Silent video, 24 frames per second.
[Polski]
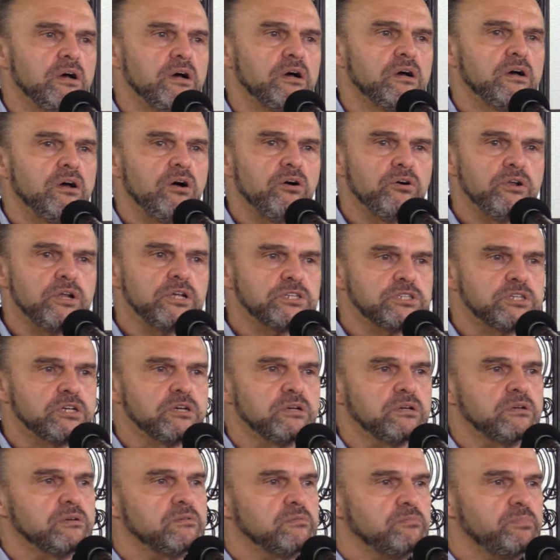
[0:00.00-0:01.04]
E, o
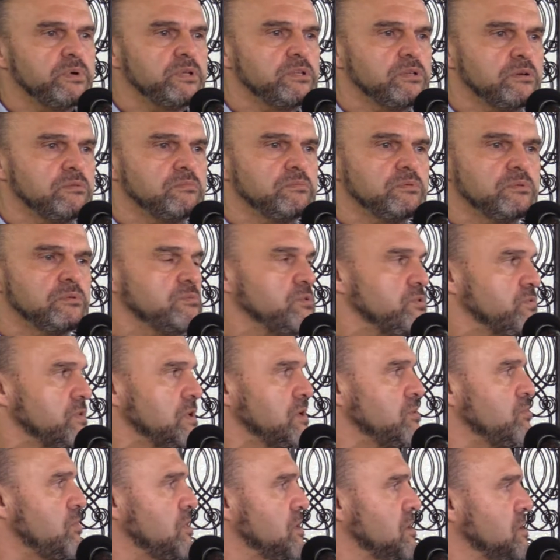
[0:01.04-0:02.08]
reszcie będą
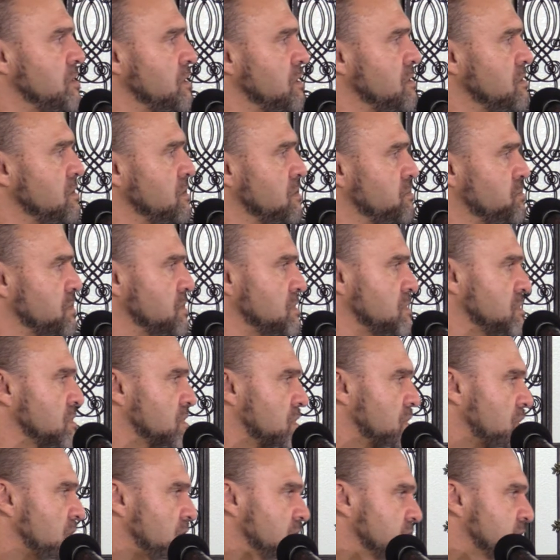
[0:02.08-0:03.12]
mówili moi e,
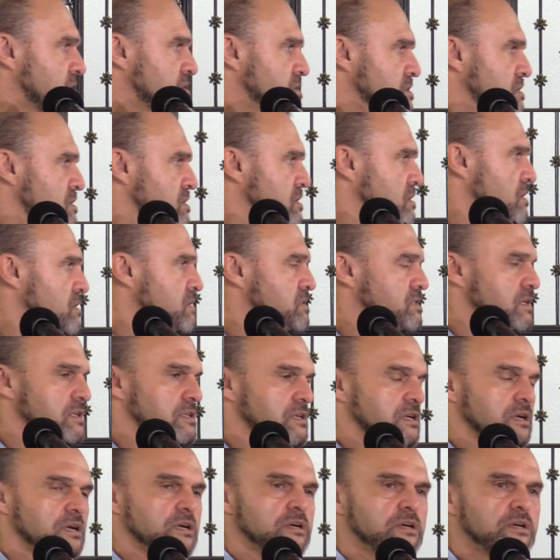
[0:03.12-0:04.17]
koledzy i
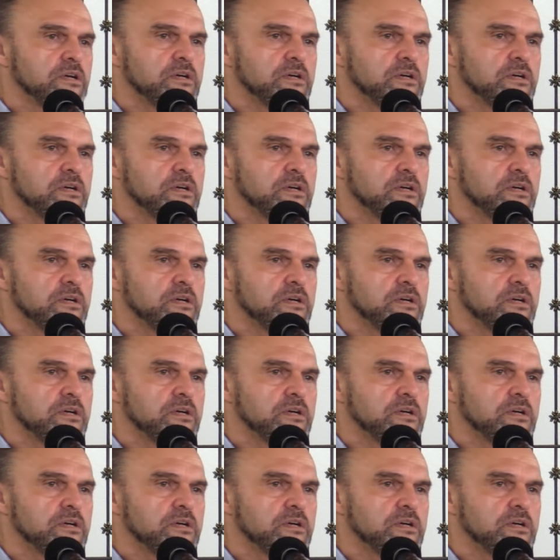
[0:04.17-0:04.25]
koleżanka.